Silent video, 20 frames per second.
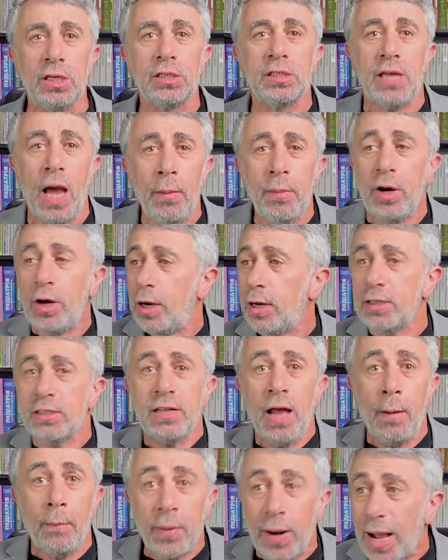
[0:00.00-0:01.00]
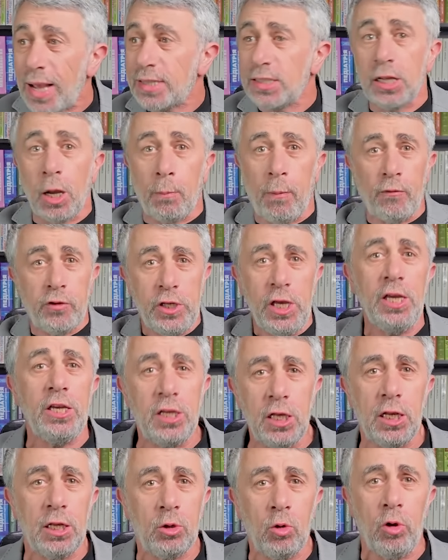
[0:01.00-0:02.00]
самых разнообразных по всей
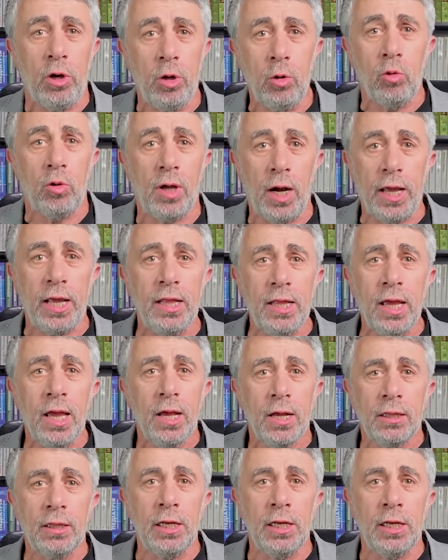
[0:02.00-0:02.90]
территории Украины